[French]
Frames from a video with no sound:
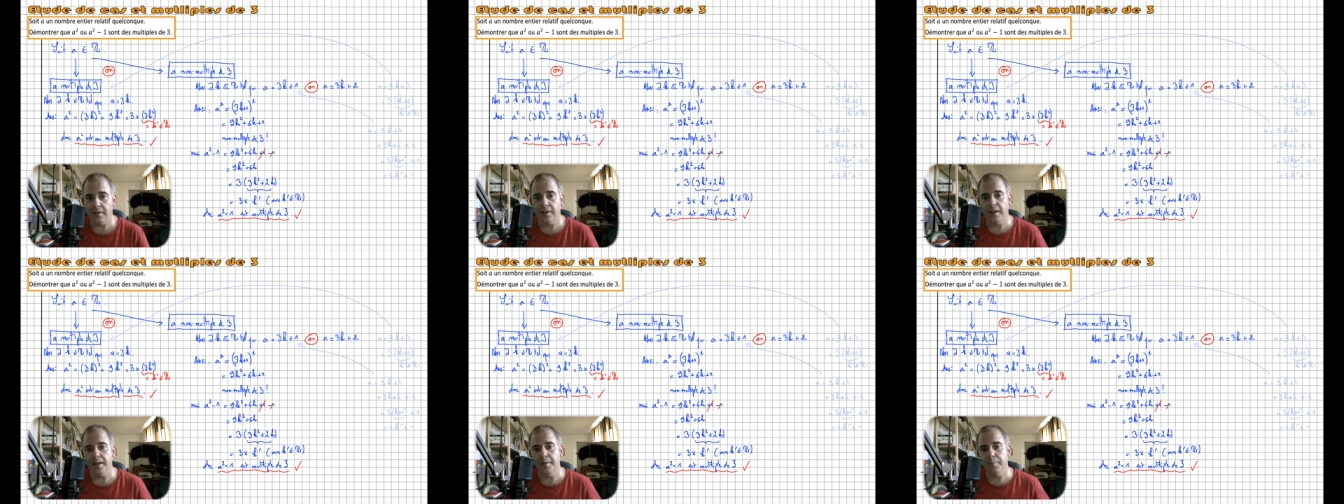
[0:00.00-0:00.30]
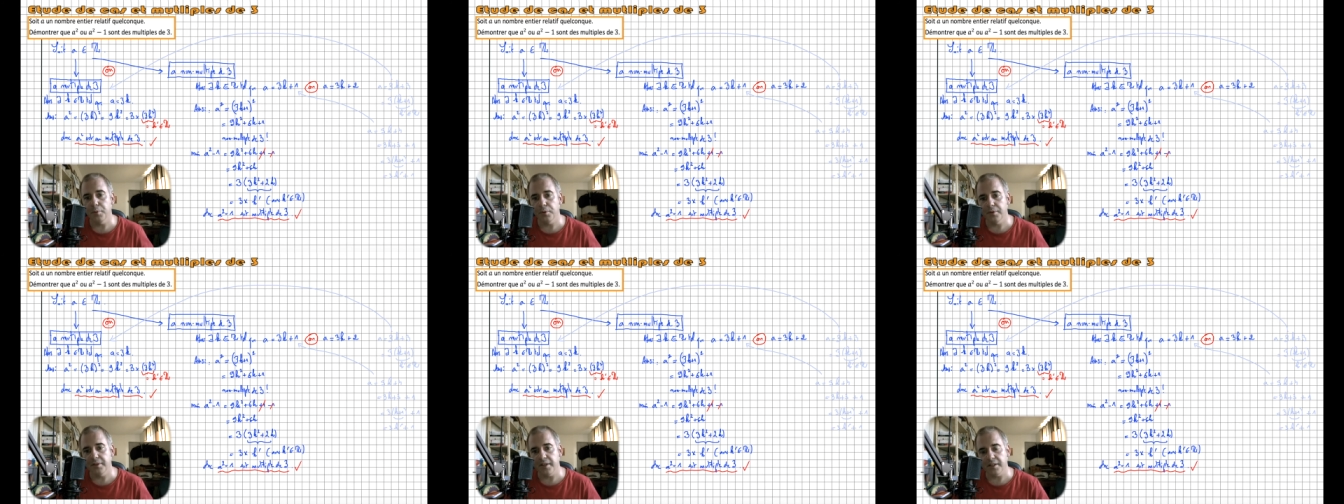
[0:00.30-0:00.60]
Et
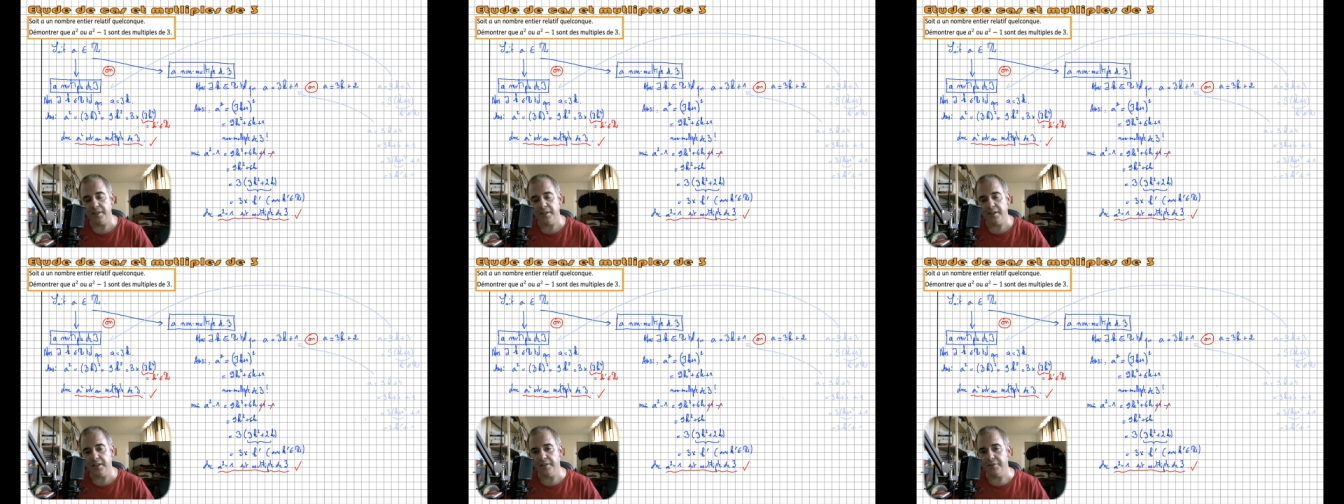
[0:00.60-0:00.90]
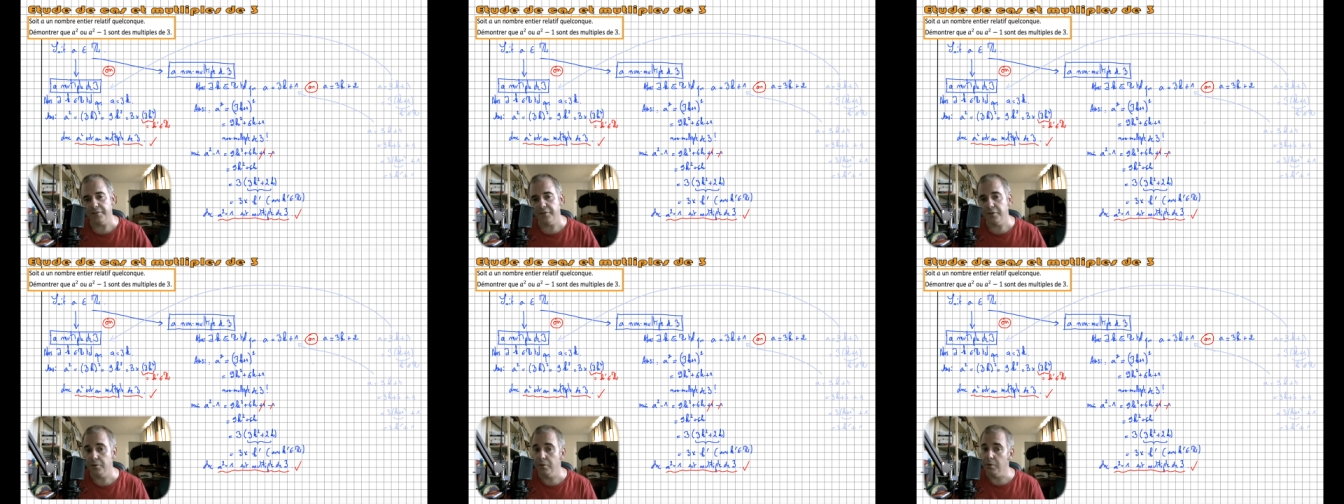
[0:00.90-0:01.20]
pour le dernier cas de
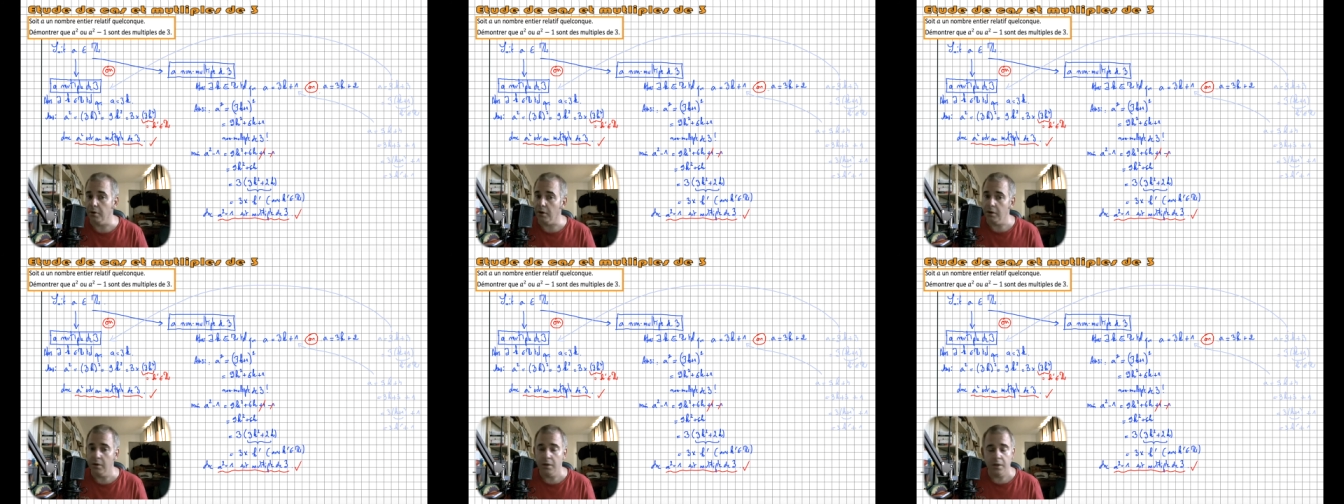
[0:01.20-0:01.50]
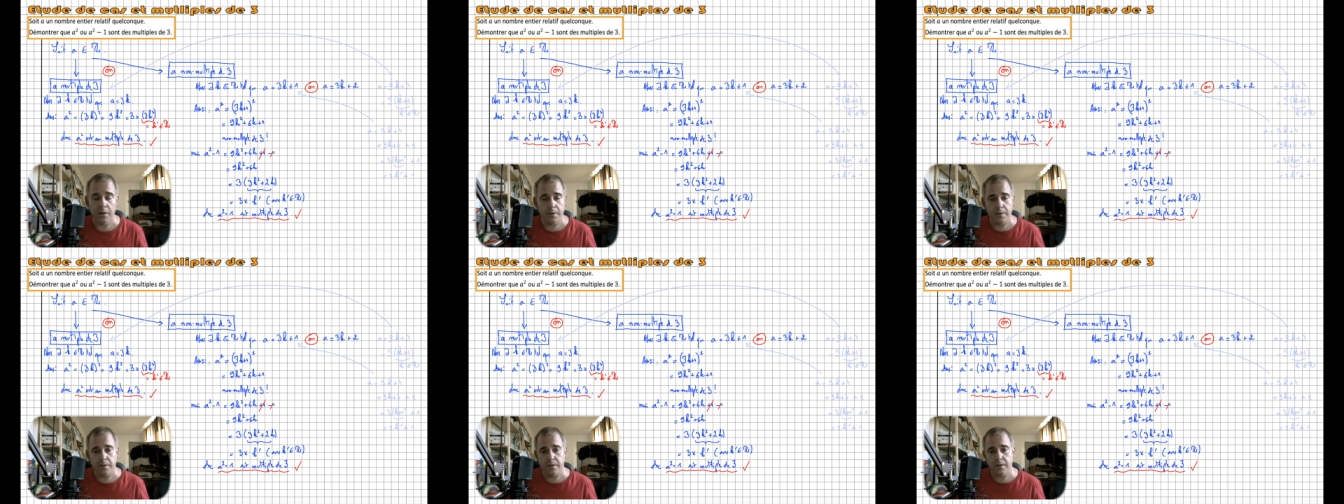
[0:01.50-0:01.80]
figure,
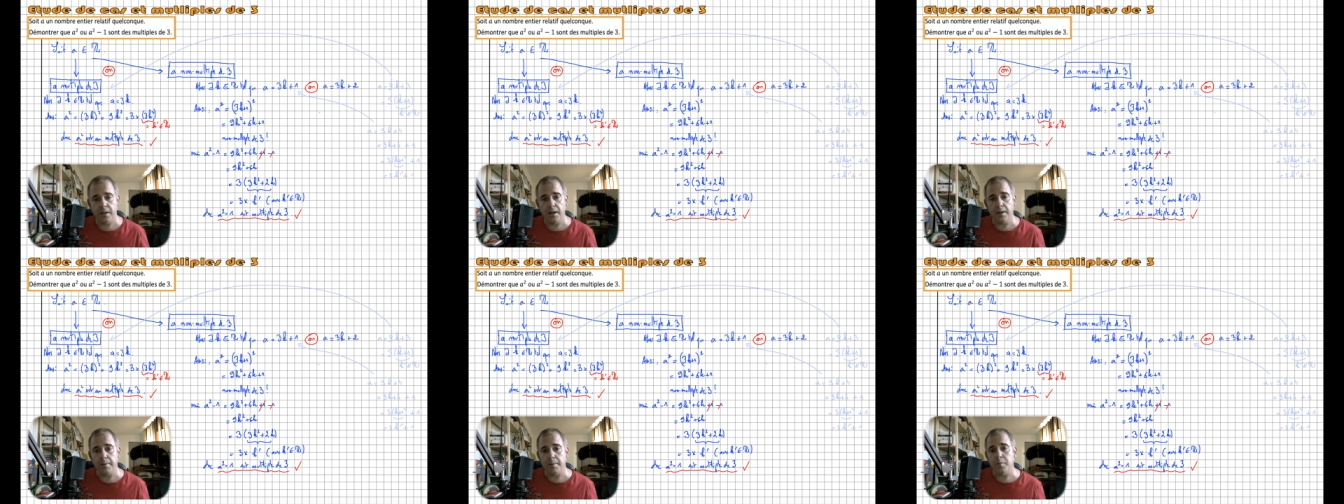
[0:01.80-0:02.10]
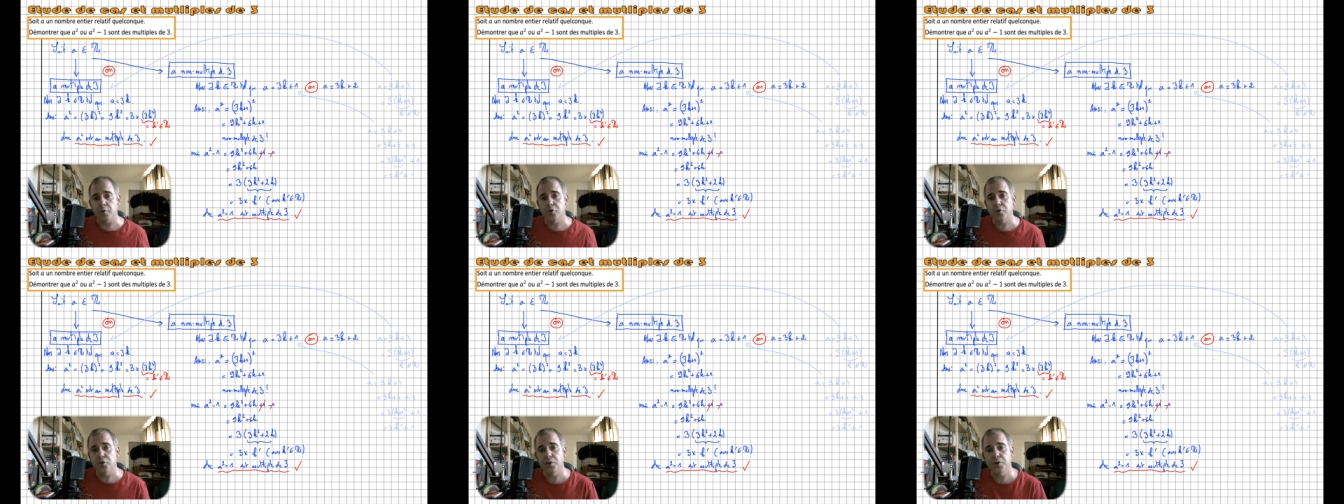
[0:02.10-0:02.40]
c'est la même
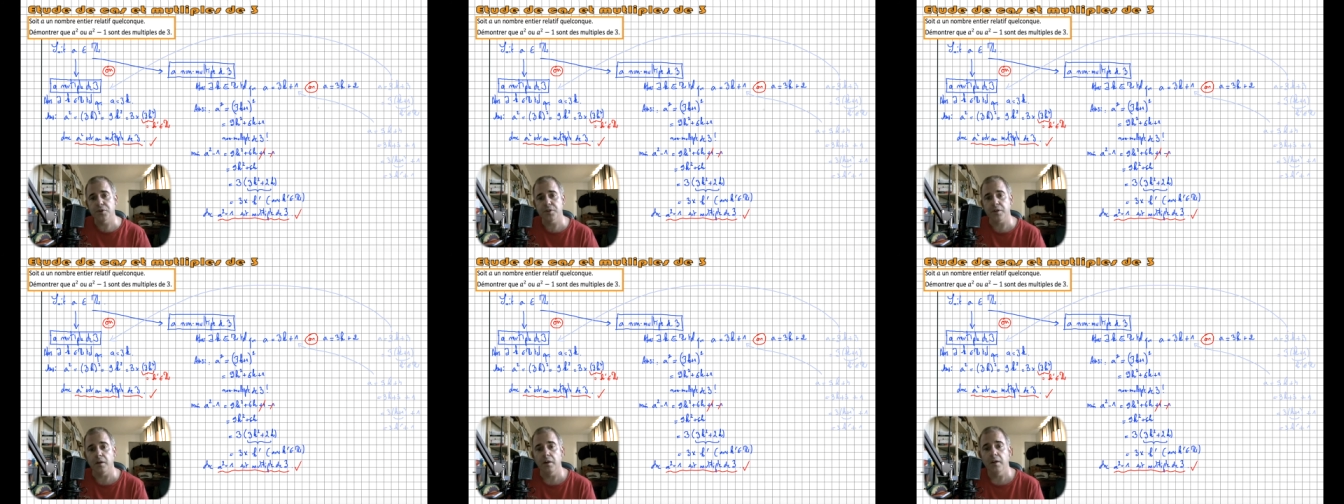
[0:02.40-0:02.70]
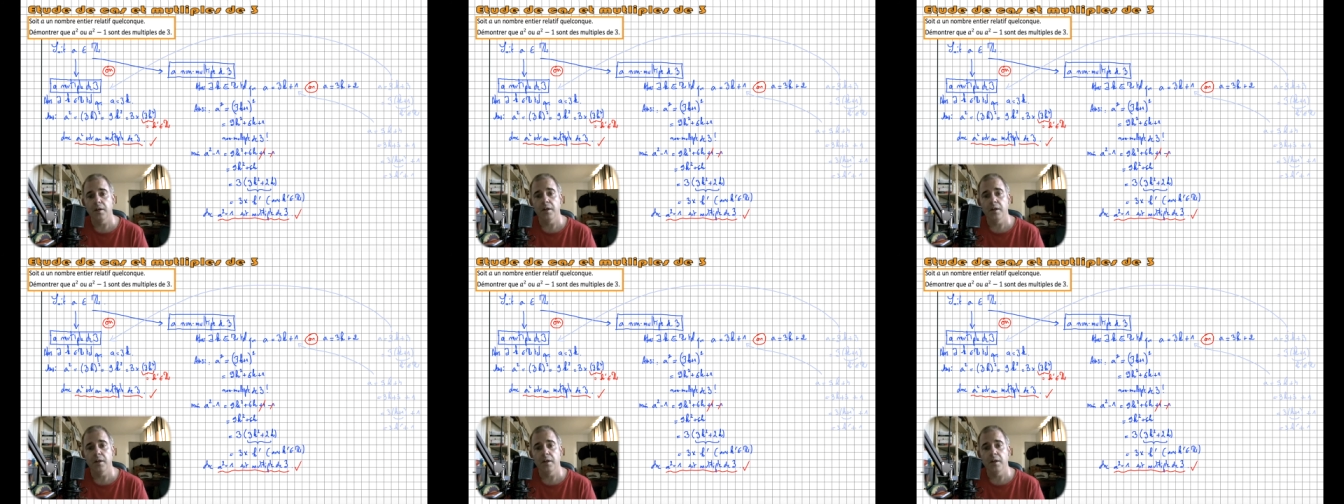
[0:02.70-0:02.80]
chose.